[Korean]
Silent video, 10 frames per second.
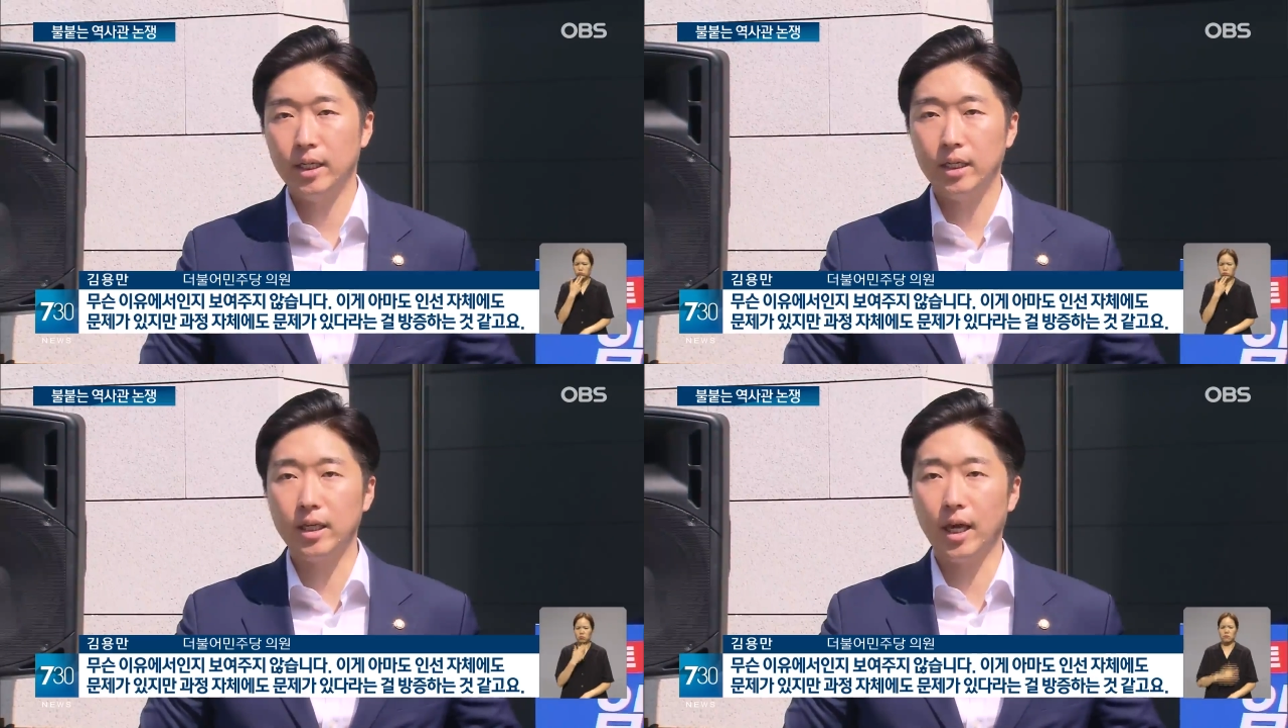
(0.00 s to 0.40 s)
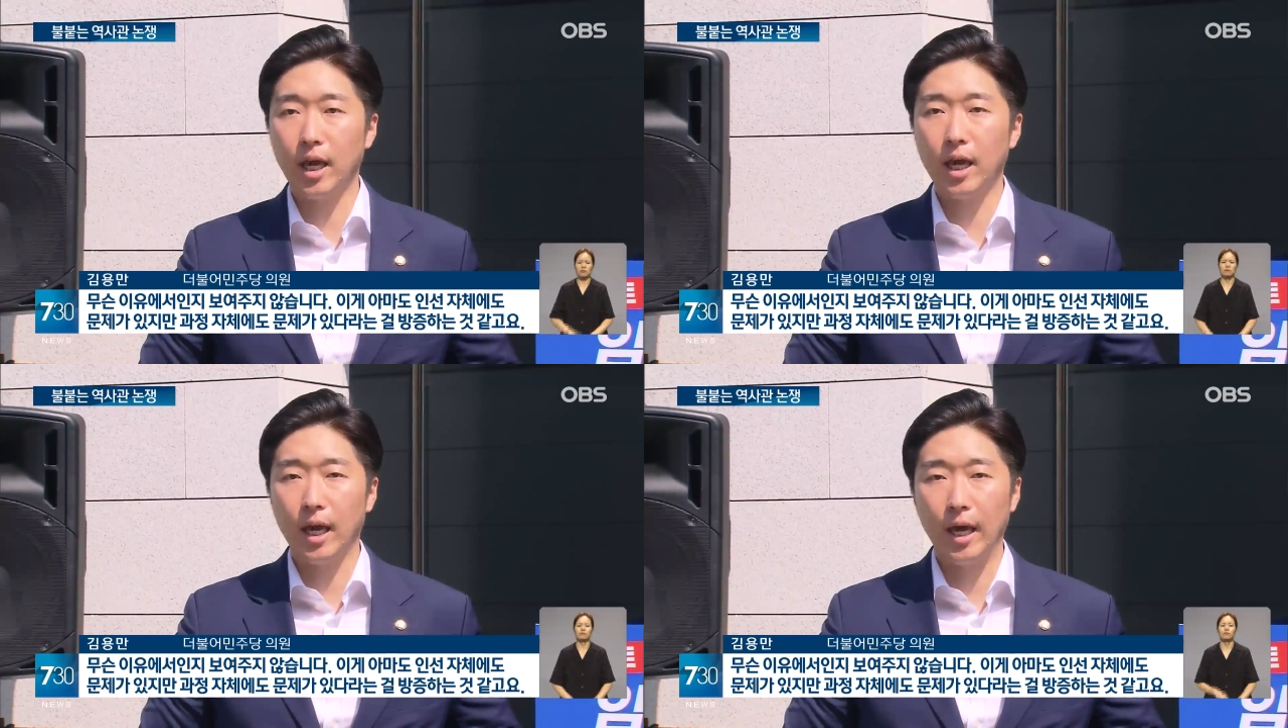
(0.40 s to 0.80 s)

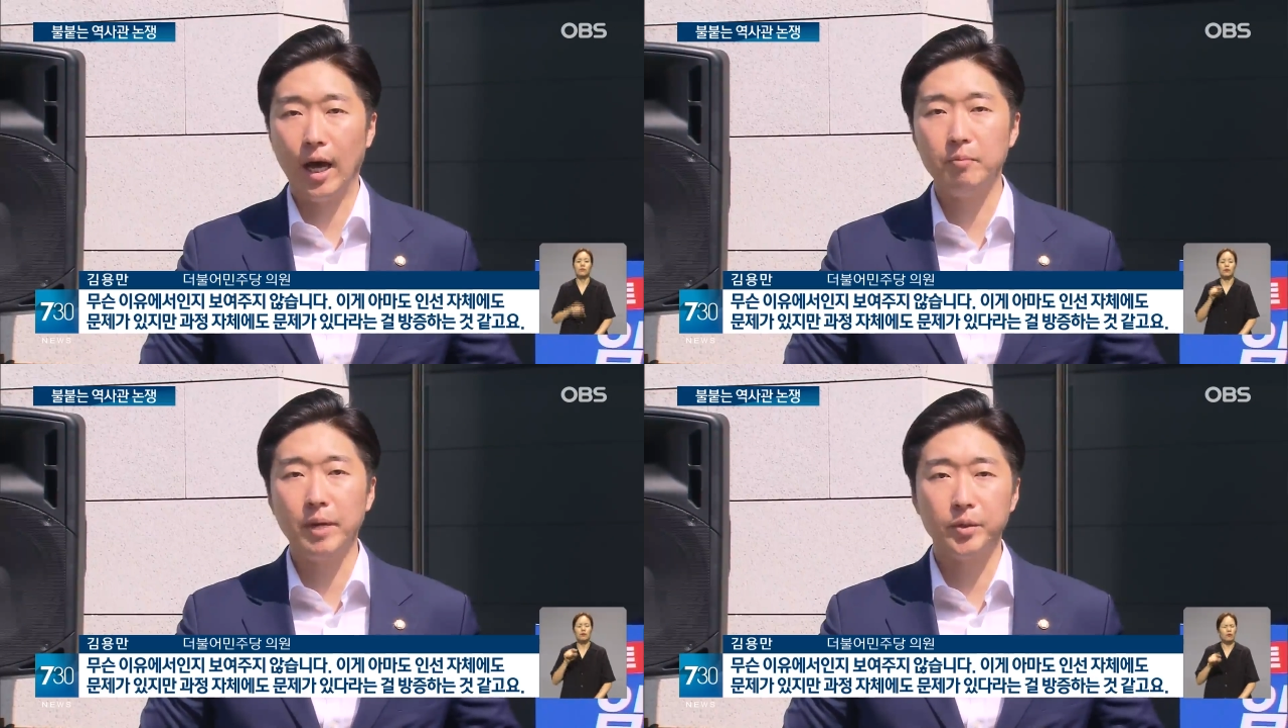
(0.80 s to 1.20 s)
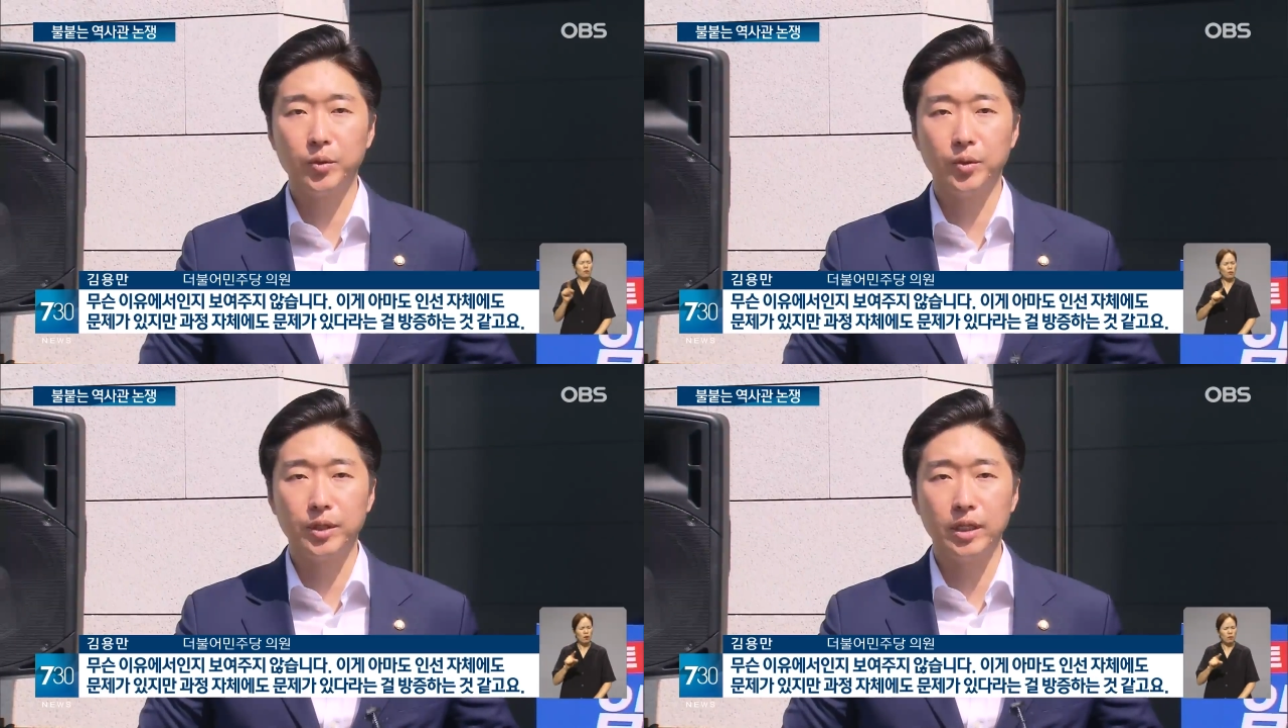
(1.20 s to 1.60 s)
이게
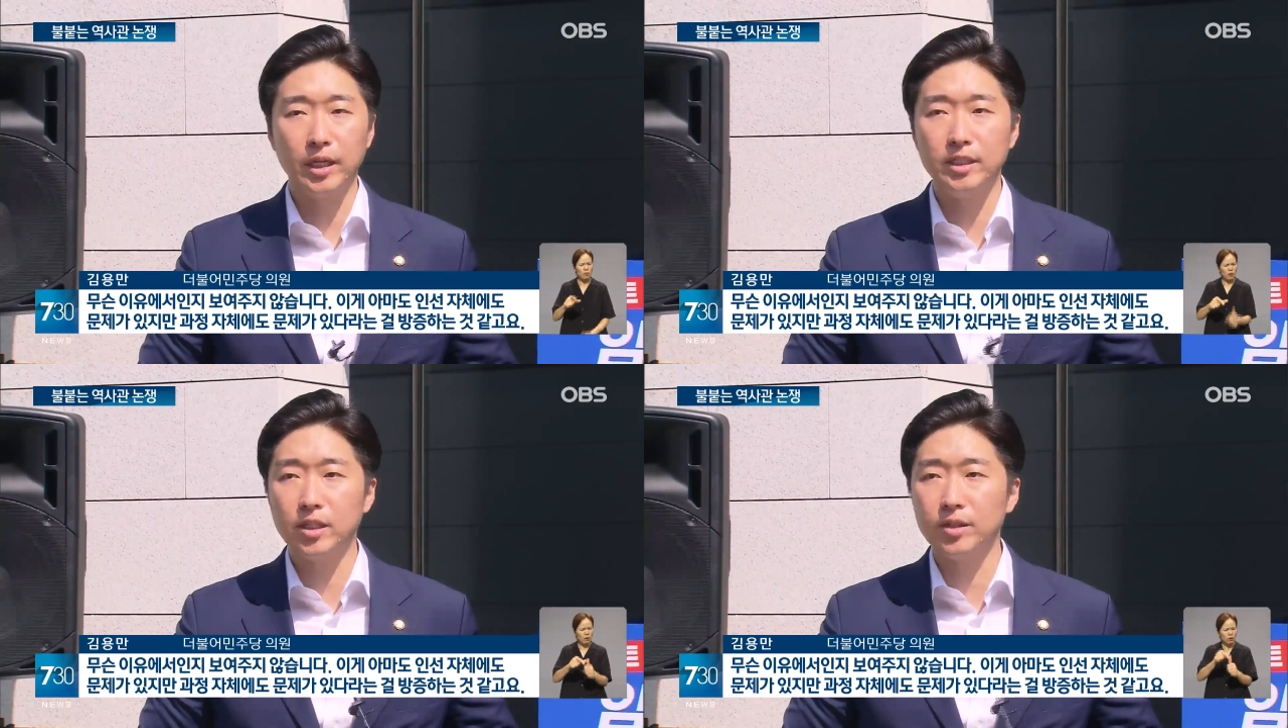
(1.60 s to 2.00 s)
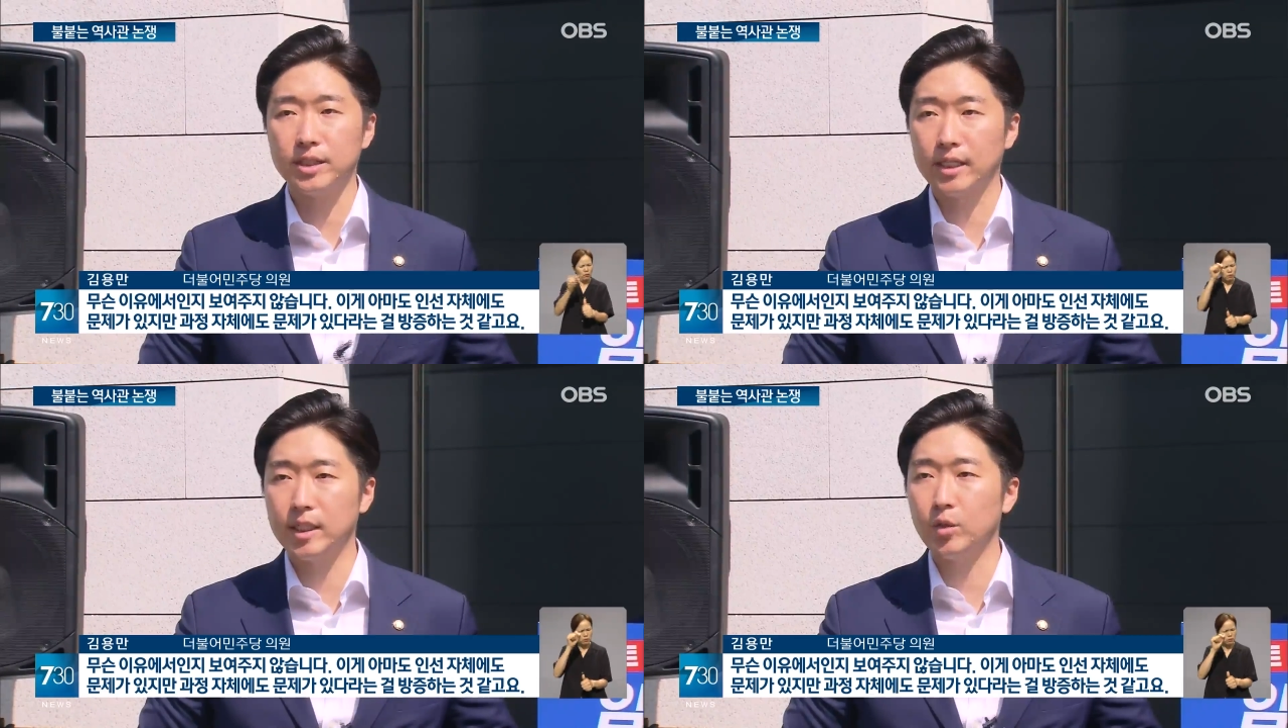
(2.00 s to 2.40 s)
아마도 이 인선
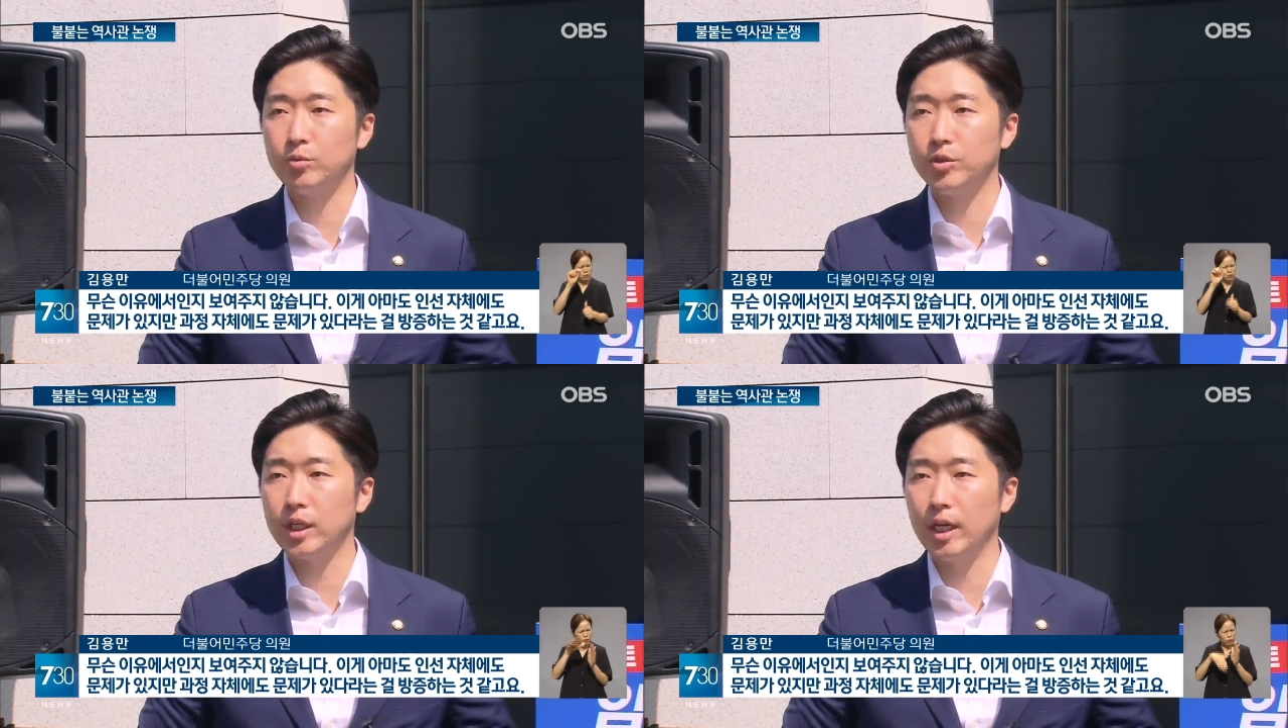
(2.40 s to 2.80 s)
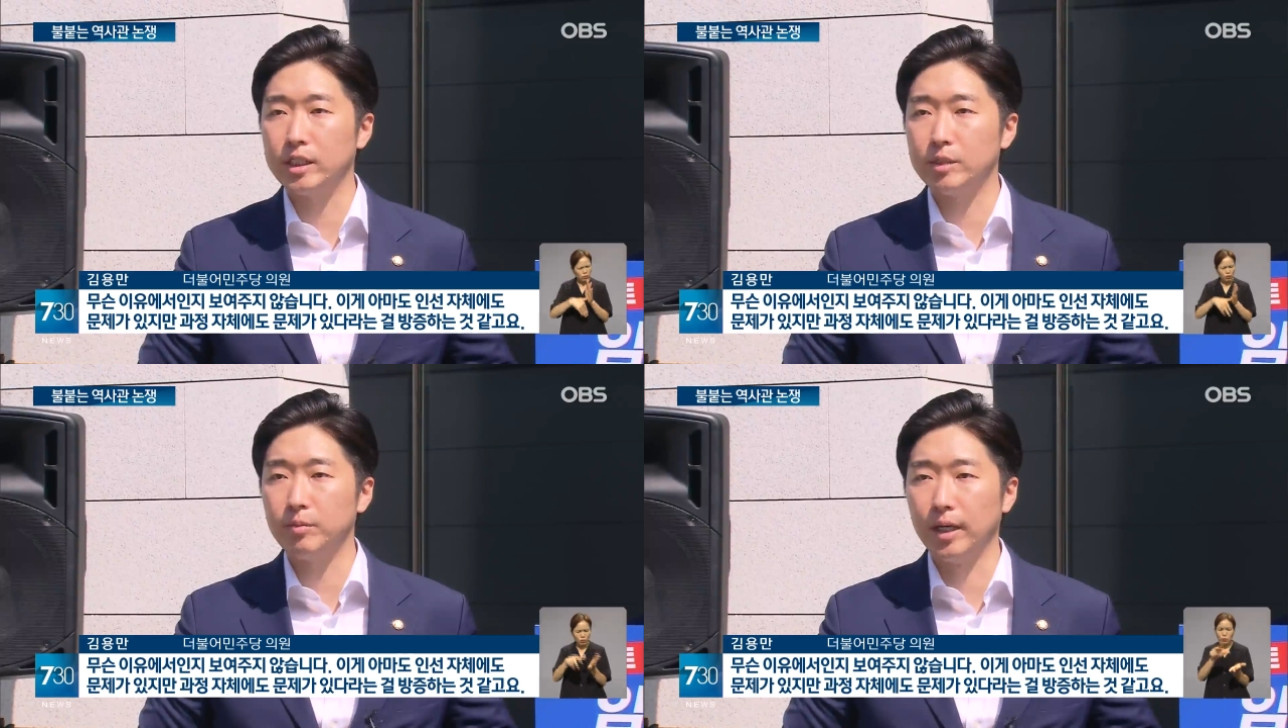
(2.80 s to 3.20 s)
자체도 문제가
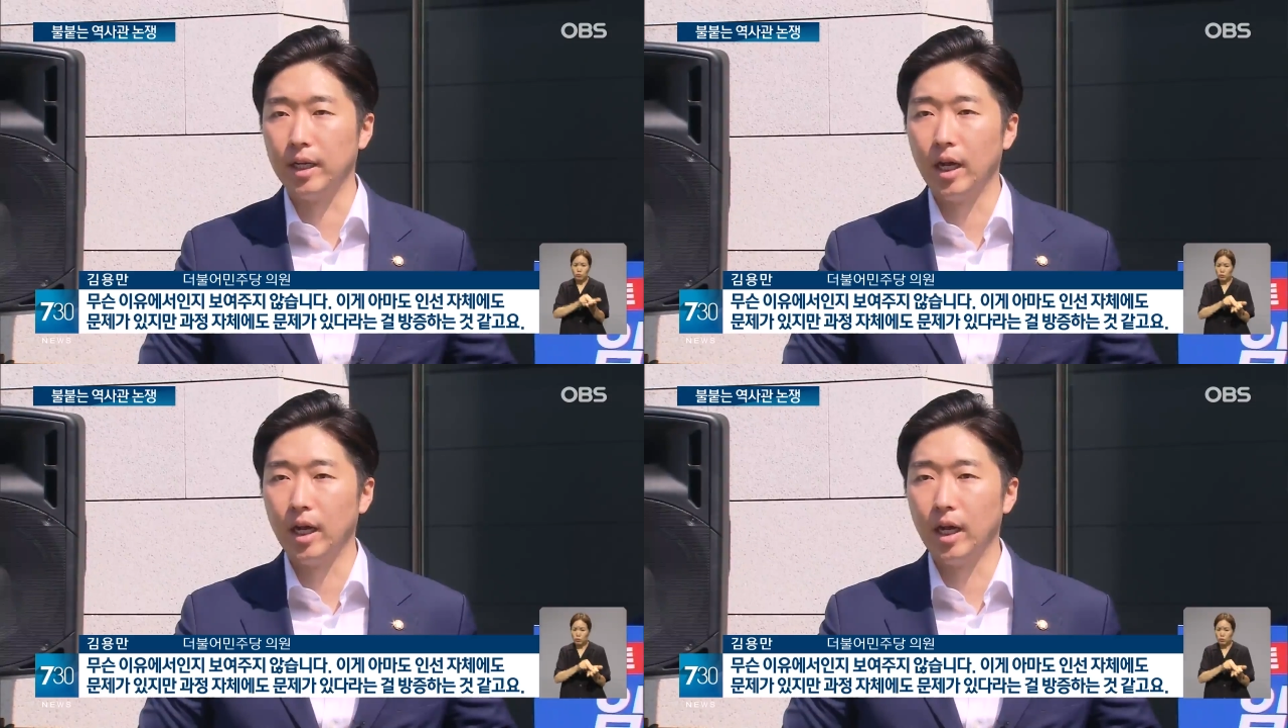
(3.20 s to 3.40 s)
있지만